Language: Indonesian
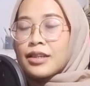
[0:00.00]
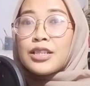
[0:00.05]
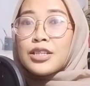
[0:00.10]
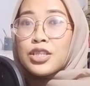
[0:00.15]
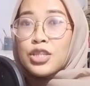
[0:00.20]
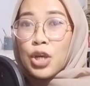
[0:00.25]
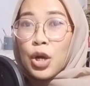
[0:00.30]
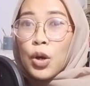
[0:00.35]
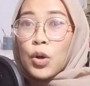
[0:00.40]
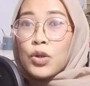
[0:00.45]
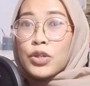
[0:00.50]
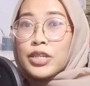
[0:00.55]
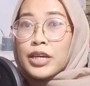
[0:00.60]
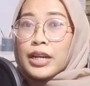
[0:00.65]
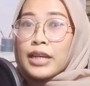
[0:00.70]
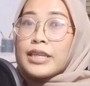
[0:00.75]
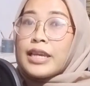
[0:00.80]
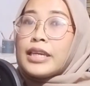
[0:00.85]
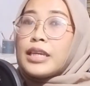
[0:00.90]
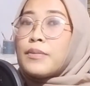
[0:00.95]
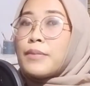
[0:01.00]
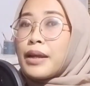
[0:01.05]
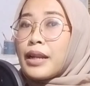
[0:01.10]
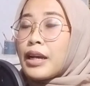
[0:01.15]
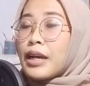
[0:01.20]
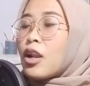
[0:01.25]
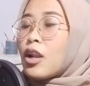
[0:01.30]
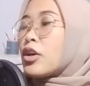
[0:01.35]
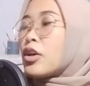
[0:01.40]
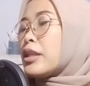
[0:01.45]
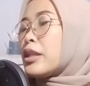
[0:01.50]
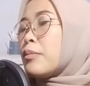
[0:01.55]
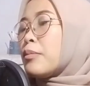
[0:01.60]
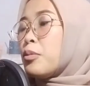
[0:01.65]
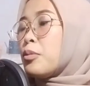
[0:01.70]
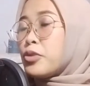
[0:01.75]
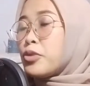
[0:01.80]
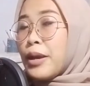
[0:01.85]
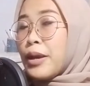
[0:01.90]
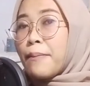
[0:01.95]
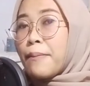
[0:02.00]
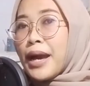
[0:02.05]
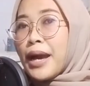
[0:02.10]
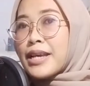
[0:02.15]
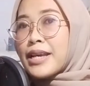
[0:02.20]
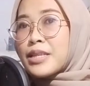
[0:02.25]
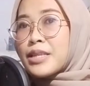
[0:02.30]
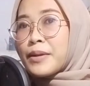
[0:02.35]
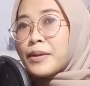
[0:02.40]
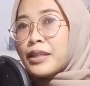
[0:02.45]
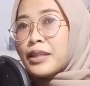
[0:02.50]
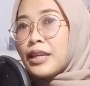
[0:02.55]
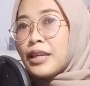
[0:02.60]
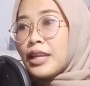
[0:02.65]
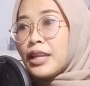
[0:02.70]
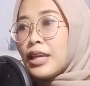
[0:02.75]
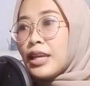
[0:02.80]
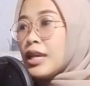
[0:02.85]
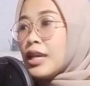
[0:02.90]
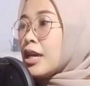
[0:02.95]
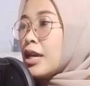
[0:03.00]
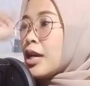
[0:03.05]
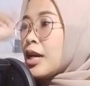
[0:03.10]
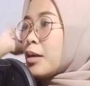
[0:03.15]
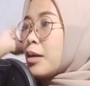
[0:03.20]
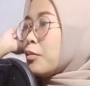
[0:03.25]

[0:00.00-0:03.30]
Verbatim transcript: So, caranya gimana kalau kita belum punya mic seperti ini,